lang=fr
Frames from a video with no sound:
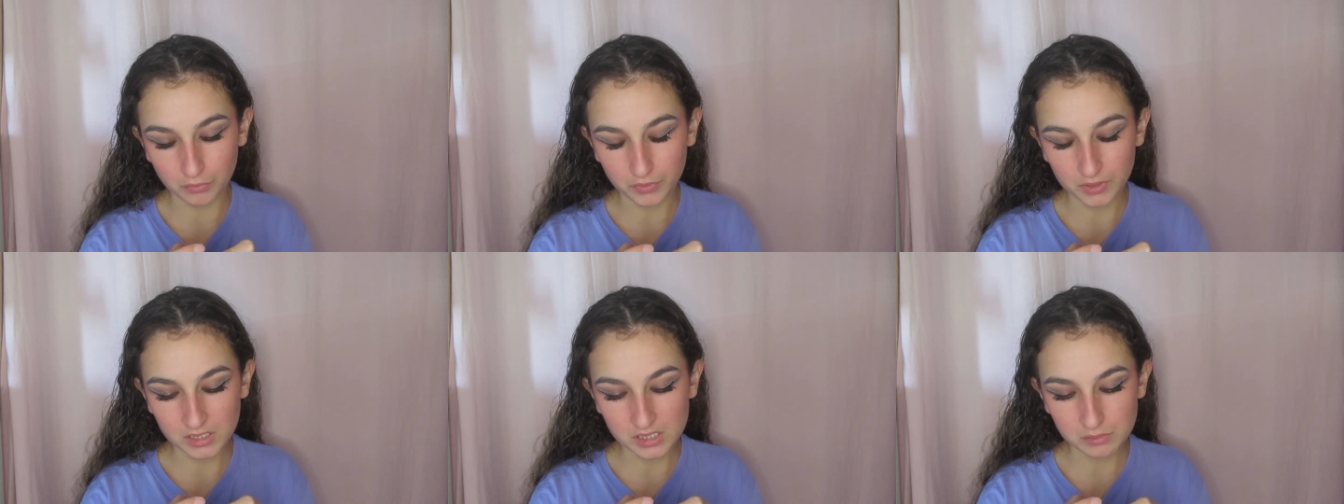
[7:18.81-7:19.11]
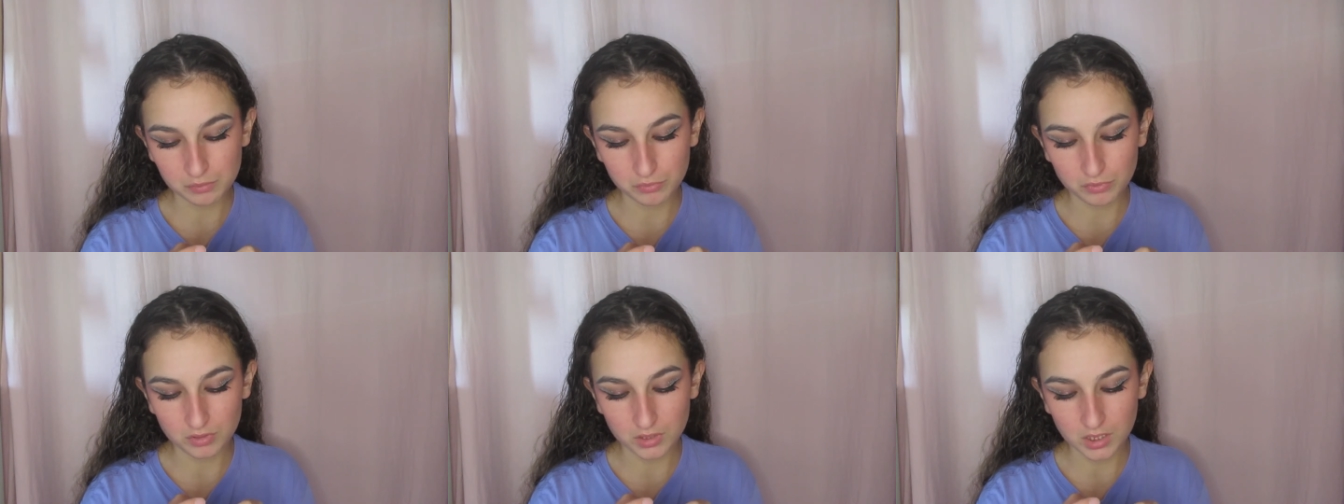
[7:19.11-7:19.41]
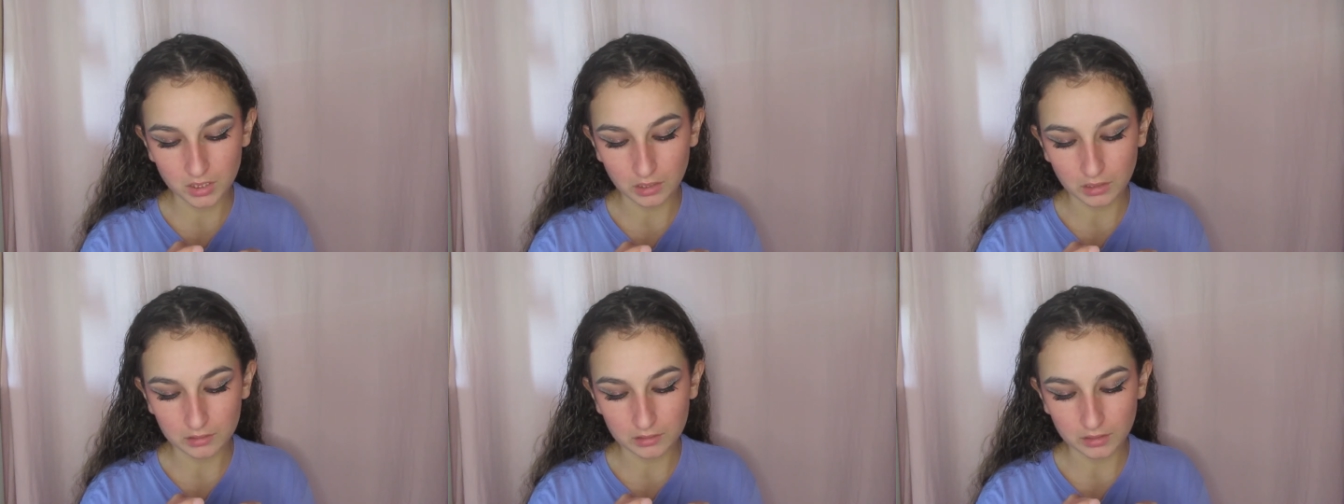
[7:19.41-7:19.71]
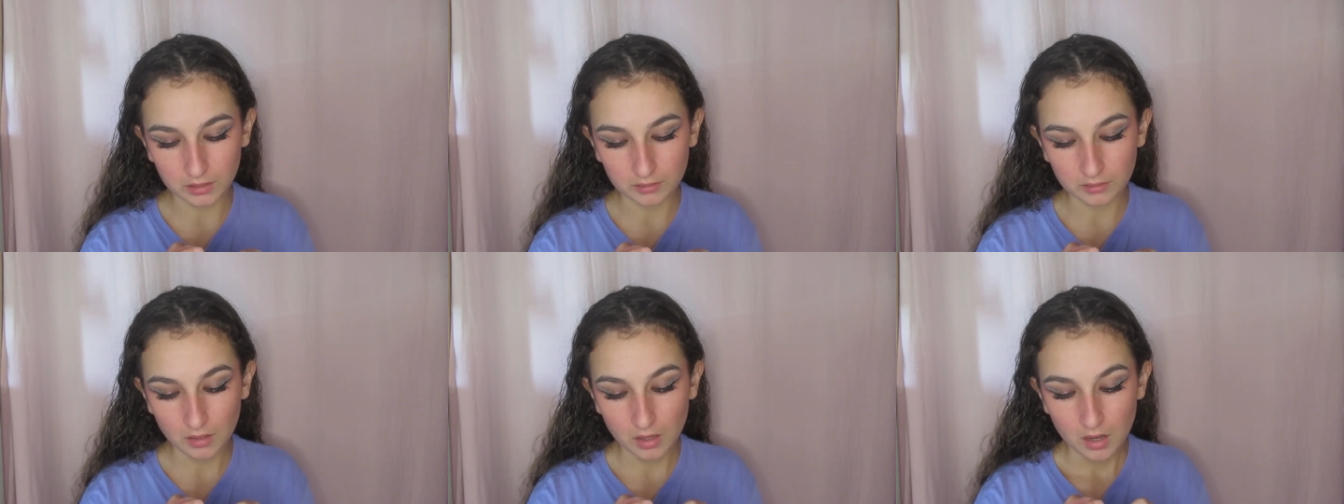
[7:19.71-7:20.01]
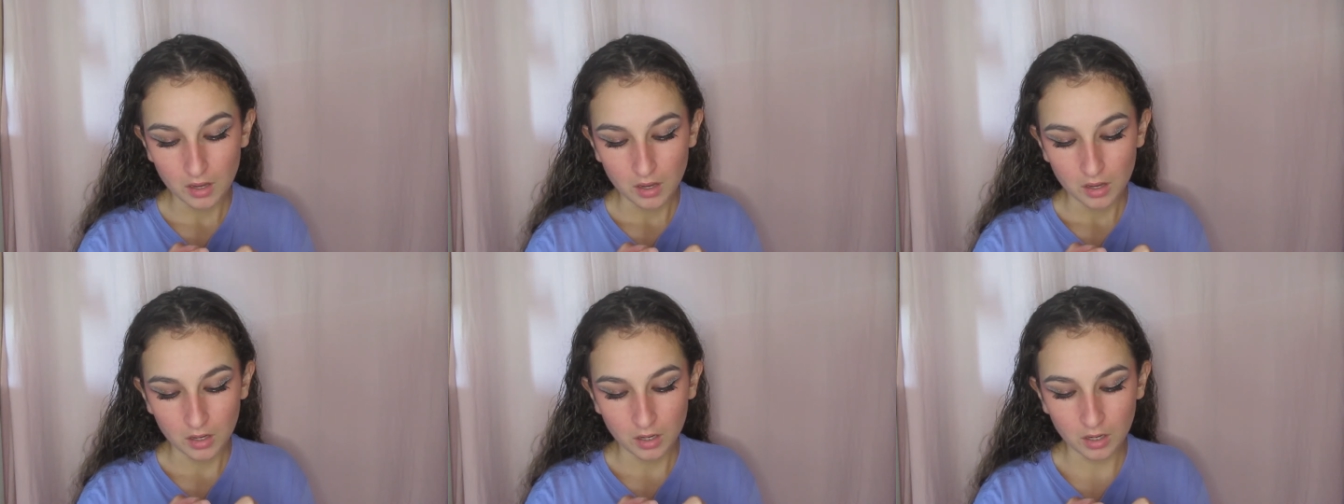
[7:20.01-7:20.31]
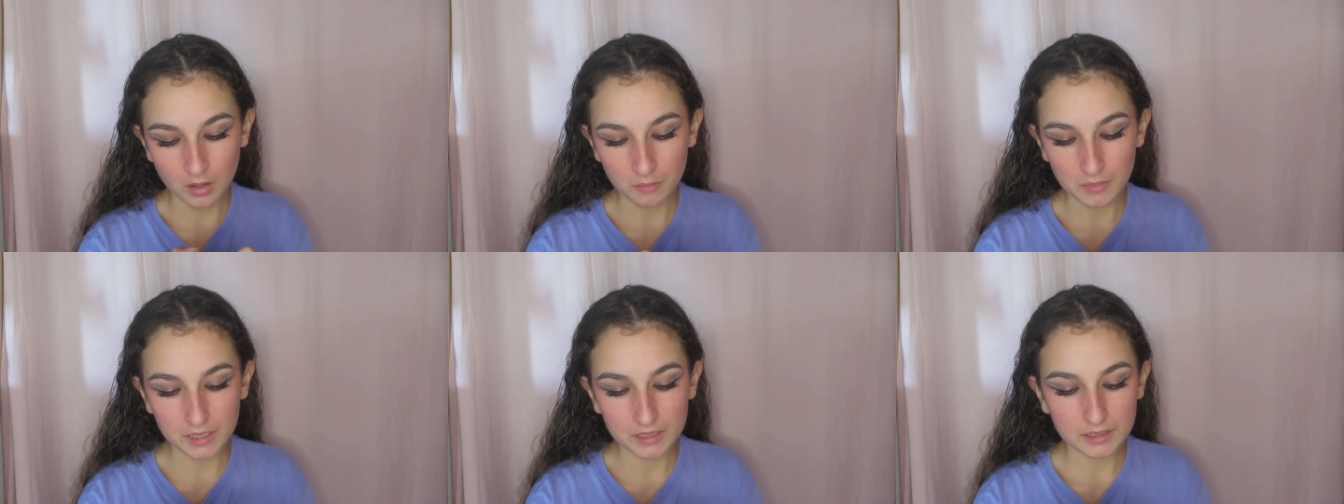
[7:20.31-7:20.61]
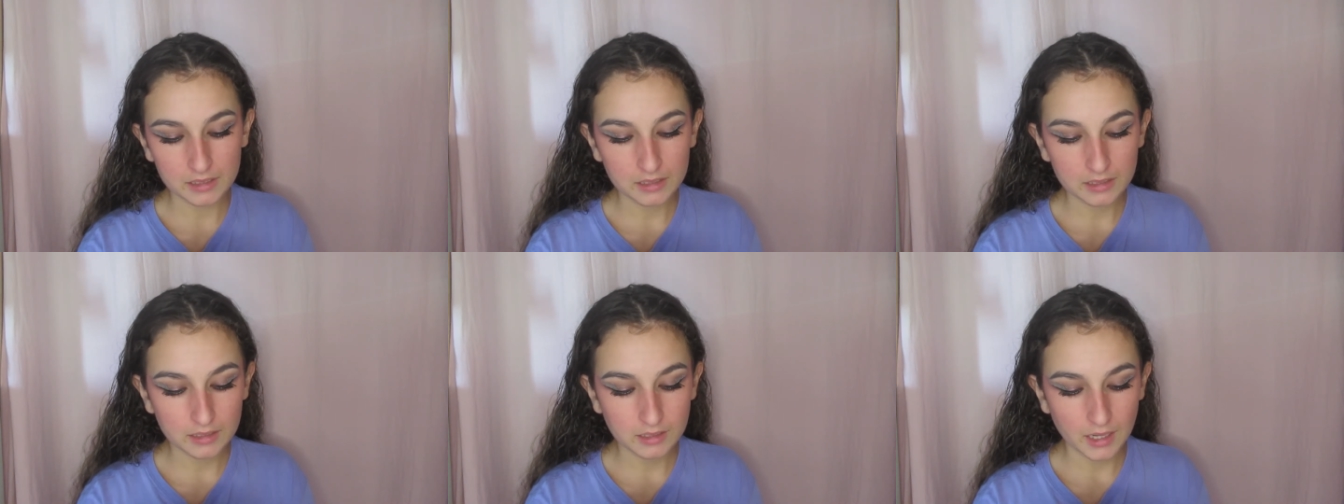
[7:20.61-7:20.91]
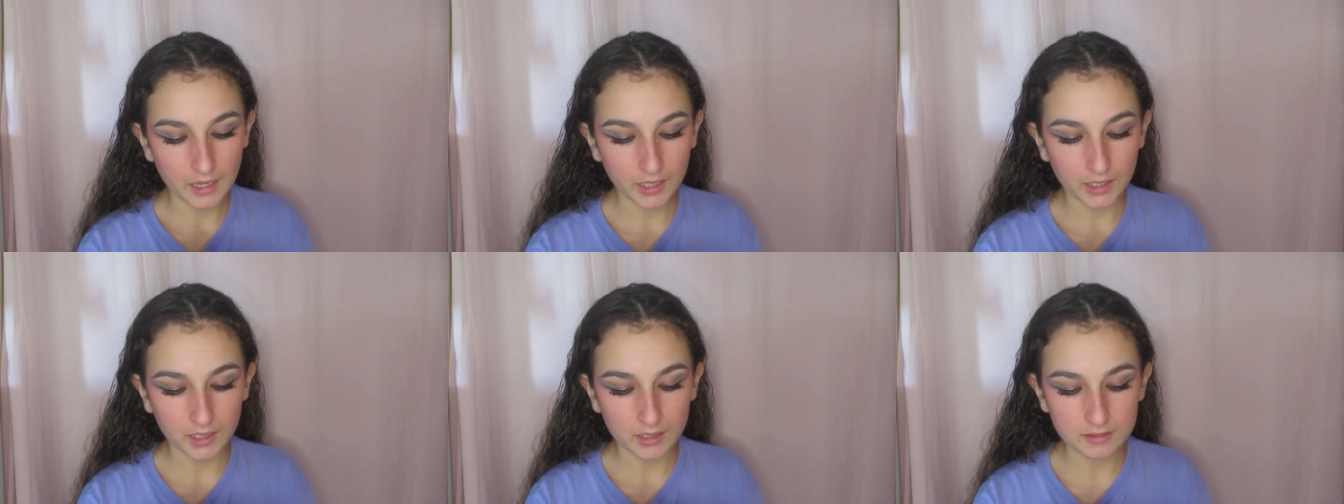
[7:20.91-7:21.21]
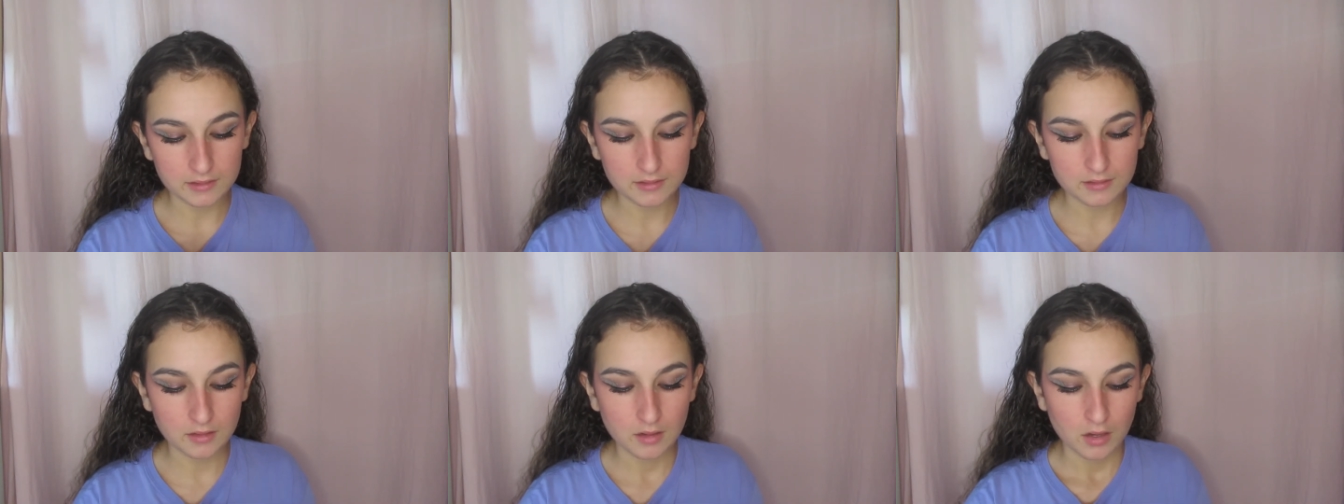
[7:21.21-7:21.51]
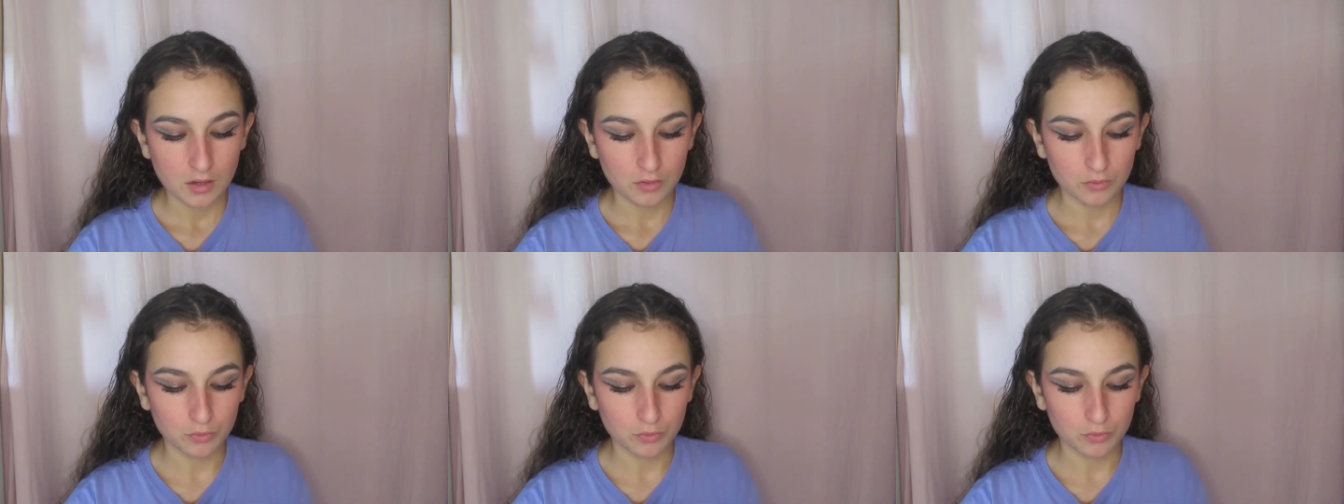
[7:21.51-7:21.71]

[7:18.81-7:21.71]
Fenty Beauty dans la teinte How Many Carats.